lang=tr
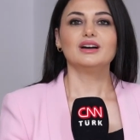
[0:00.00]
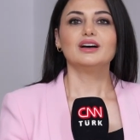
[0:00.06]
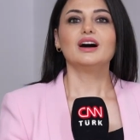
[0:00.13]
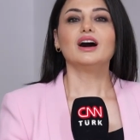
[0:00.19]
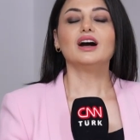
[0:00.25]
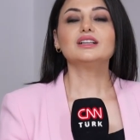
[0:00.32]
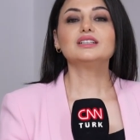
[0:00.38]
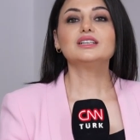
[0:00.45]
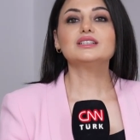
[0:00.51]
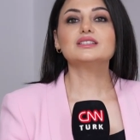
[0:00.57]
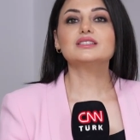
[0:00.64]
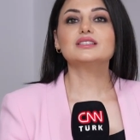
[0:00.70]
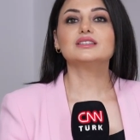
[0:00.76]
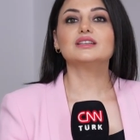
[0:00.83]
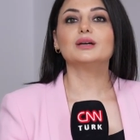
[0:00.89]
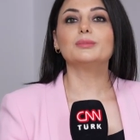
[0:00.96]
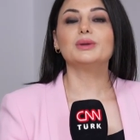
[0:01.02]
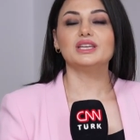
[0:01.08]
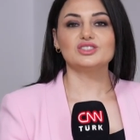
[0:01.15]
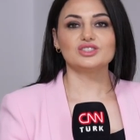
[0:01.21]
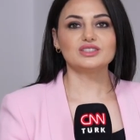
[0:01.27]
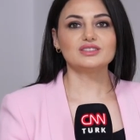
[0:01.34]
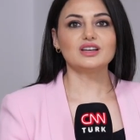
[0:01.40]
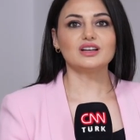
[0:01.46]
Halk arasında
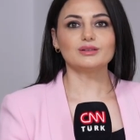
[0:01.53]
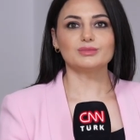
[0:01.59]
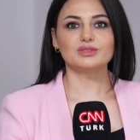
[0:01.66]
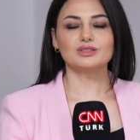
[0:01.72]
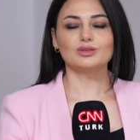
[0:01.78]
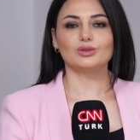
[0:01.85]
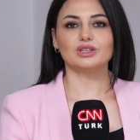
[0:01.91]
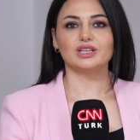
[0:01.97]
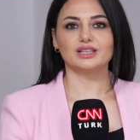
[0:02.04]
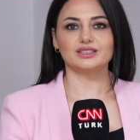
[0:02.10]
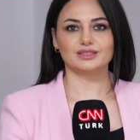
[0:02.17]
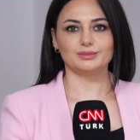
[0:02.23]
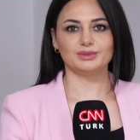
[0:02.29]
beyincik sarkması olarak da